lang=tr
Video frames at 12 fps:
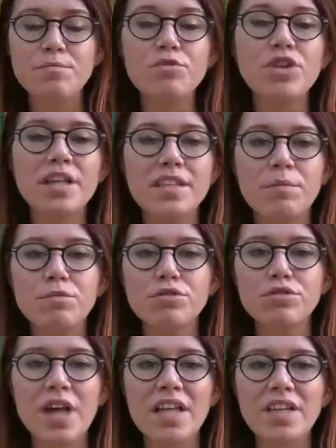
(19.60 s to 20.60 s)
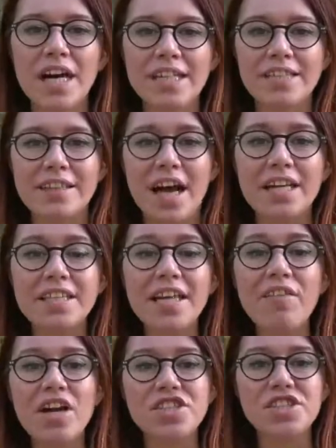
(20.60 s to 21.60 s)
Burada bulunan ayılar
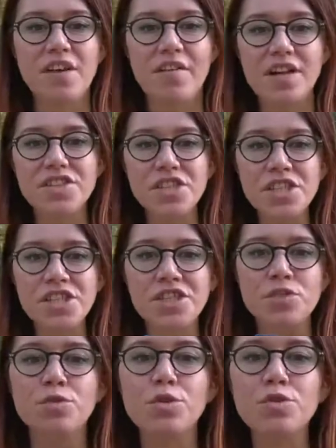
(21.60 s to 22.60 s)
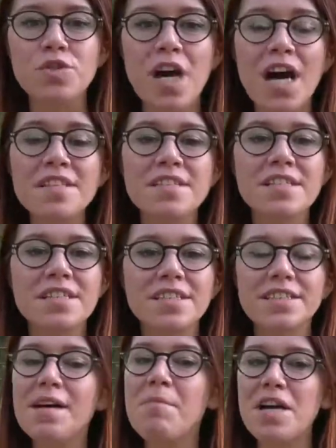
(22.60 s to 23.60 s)
yavaş yavaş kış uykusu
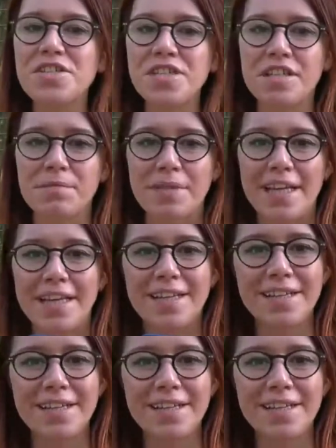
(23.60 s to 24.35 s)
hazırlığına başladı bile.